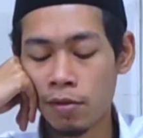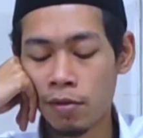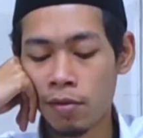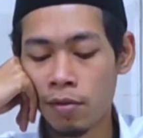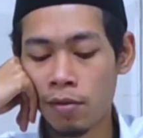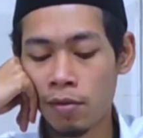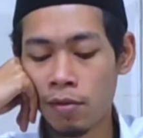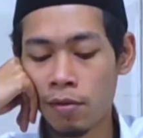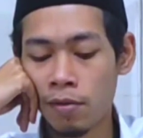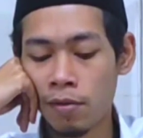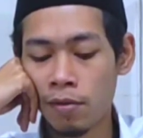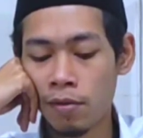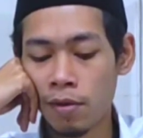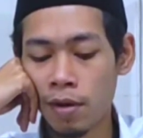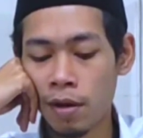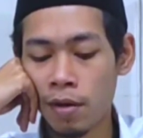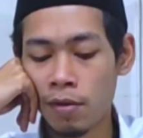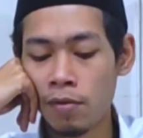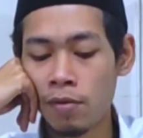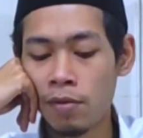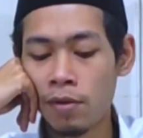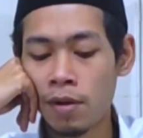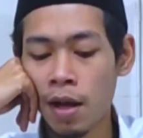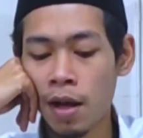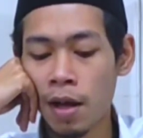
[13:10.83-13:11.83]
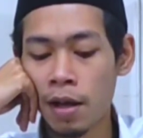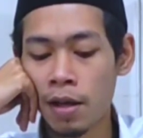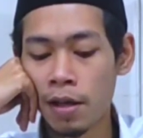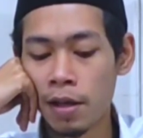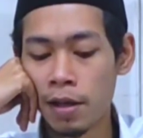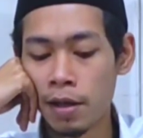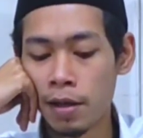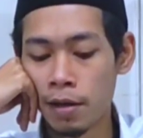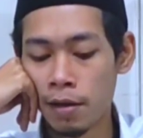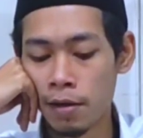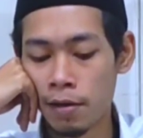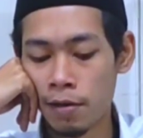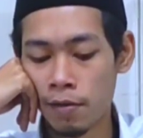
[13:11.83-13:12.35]
toro
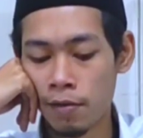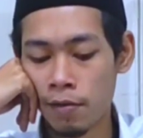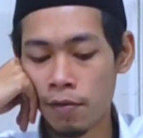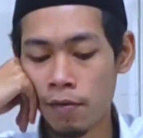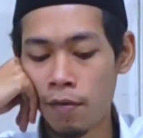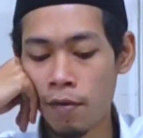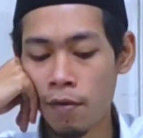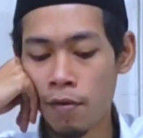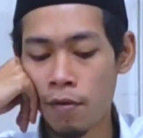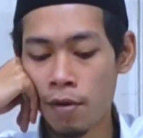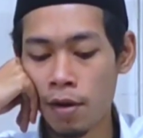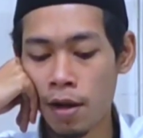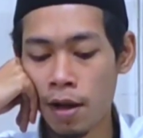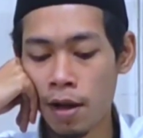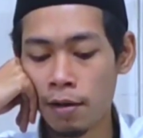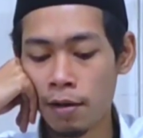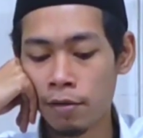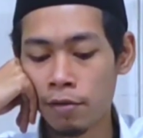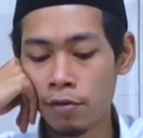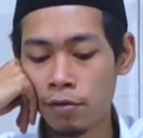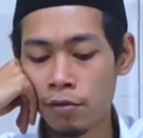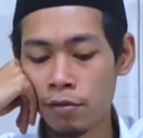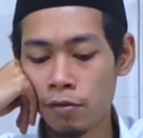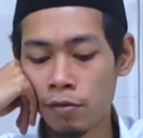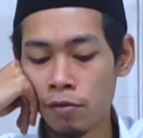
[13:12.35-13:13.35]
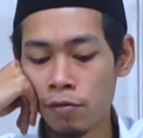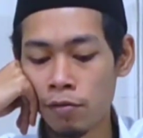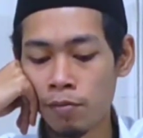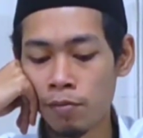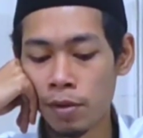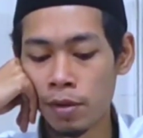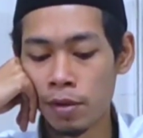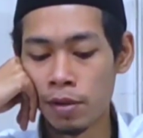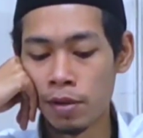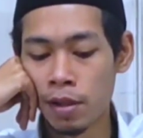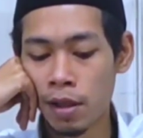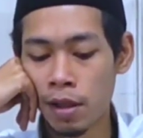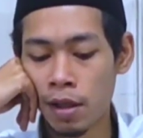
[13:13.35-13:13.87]
nganukahin, kahin, wong kang juru
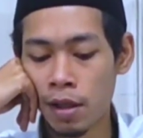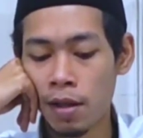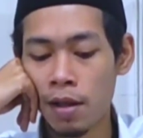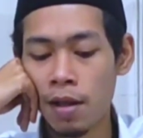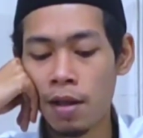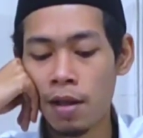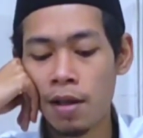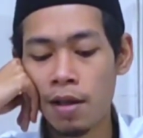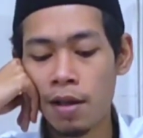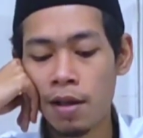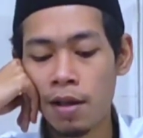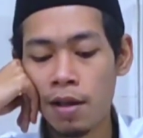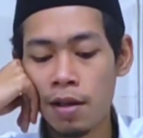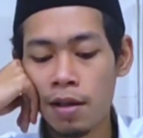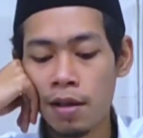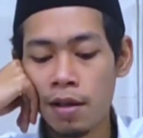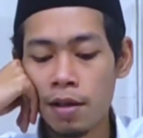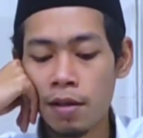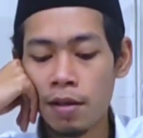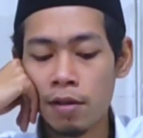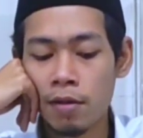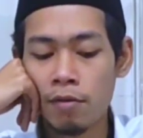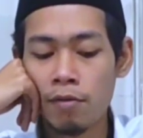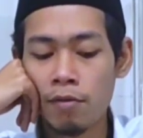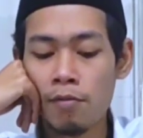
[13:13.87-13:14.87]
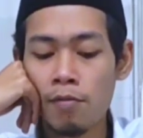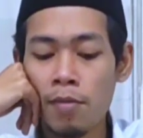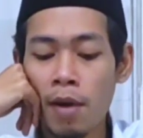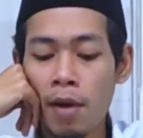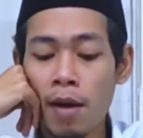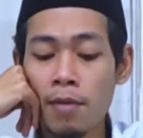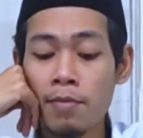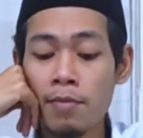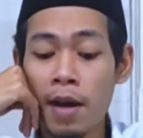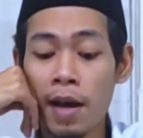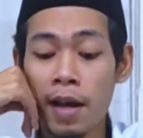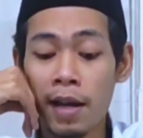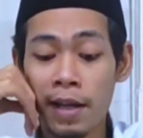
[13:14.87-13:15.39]
bedek.
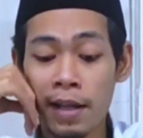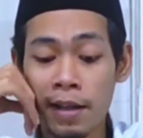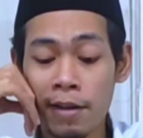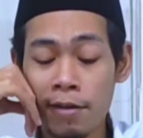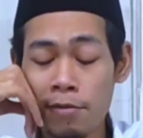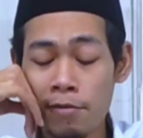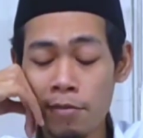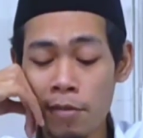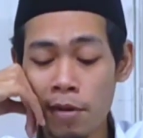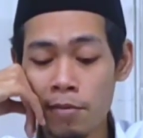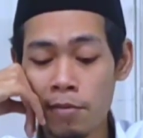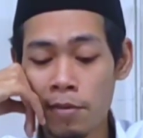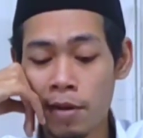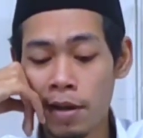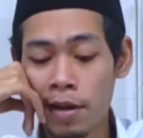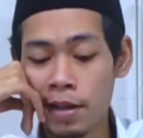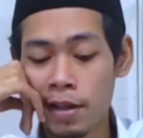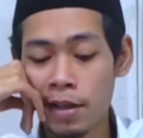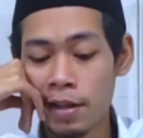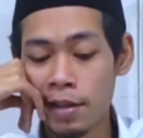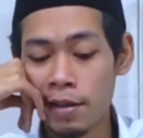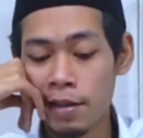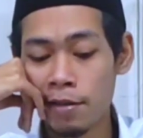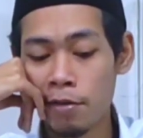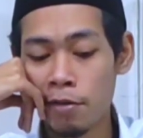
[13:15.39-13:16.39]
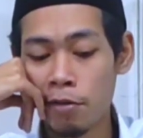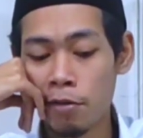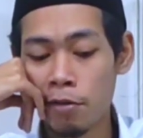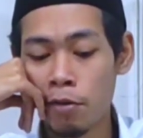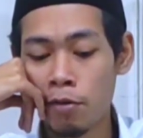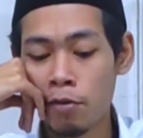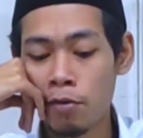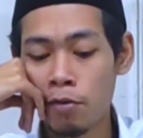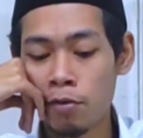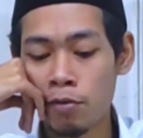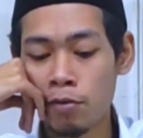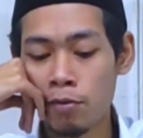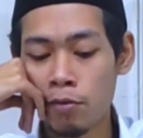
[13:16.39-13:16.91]
Umpamane umpamane
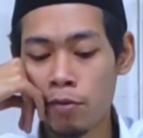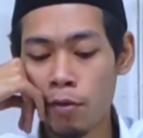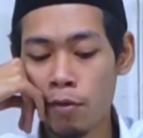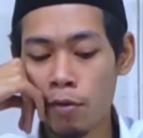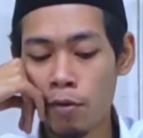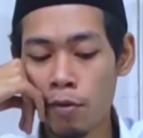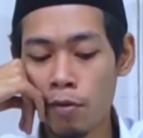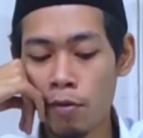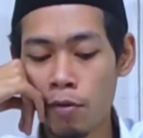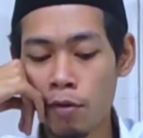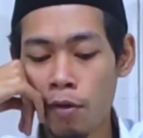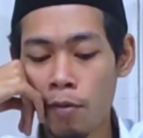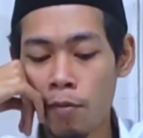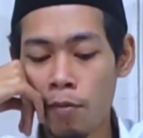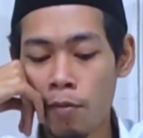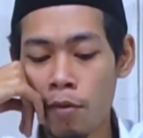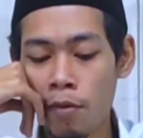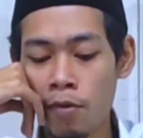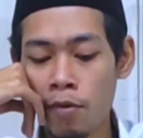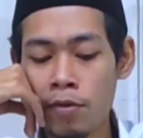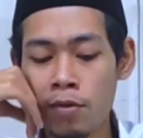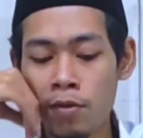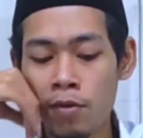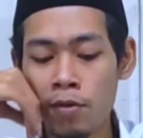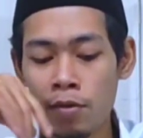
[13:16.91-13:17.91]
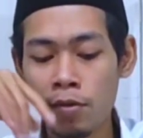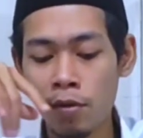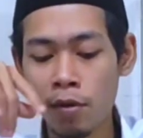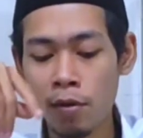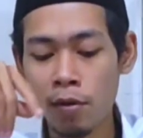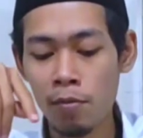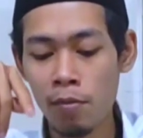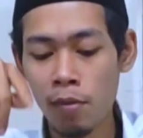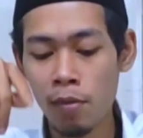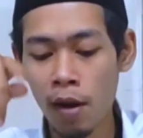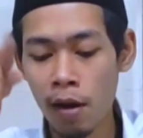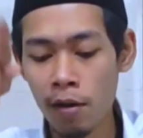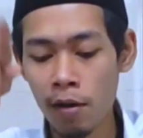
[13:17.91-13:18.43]
ono dukun ngomong iki
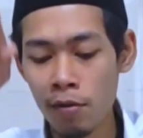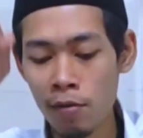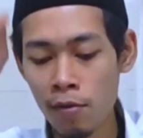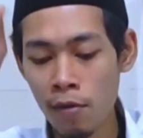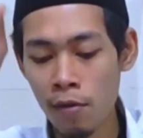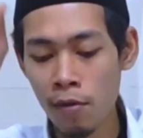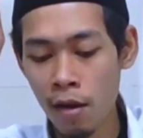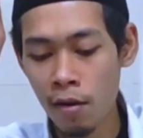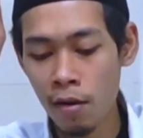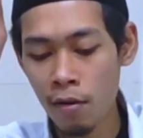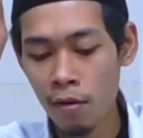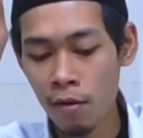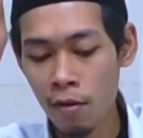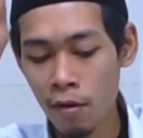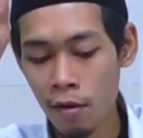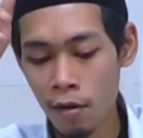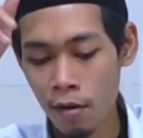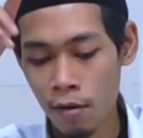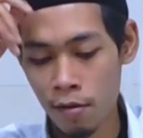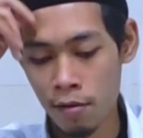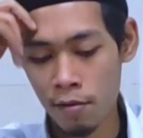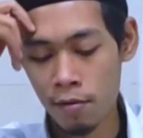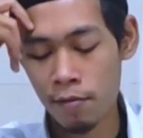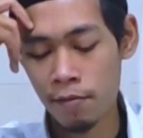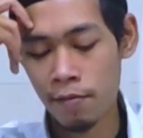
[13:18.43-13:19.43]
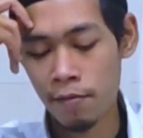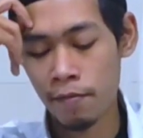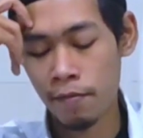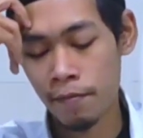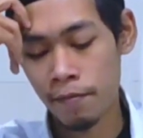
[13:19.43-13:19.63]
gek melayu ngalor.